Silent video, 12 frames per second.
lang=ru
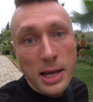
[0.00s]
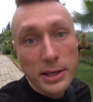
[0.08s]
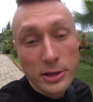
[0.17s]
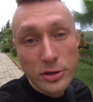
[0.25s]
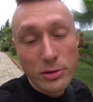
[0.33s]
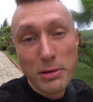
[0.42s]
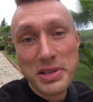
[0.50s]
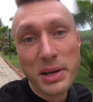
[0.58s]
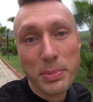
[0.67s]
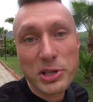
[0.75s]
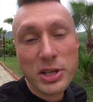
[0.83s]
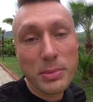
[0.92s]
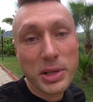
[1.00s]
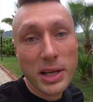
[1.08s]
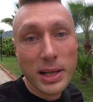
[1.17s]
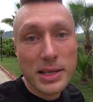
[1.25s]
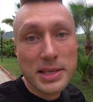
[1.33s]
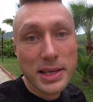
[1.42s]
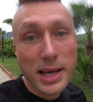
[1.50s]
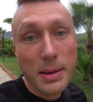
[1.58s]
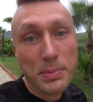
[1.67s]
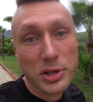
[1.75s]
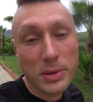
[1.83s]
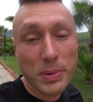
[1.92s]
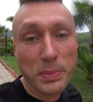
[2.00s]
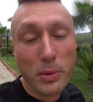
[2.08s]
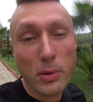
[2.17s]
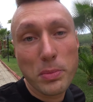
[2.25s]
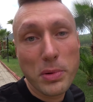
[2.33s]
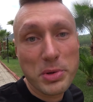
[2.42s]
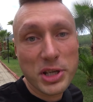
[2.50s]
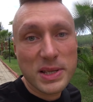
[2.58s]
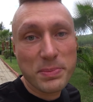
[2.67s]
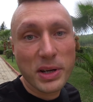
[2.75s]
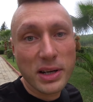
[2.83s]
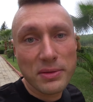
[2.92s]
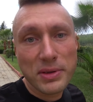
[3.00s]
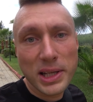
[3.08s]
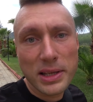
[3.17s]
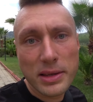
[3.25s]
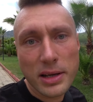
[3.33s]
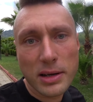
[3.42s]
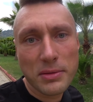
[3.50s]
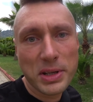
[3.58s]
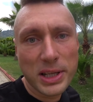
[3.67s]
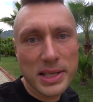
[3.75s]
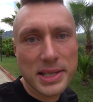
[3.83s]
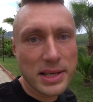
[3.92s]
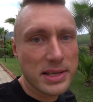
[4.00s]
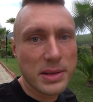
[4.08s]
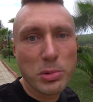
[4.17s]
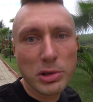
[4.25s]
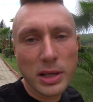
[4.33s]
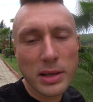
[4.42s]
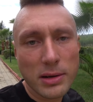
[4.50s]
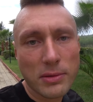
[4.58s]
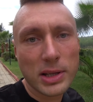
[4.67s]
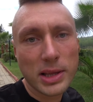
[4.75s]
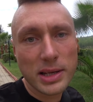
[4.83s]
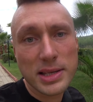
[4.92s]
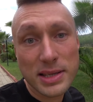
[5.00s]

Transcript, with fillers: Так что, друзья, пошли мы на ресепшн, попробуем сейчас поговорить, договориться. Если будет адекватная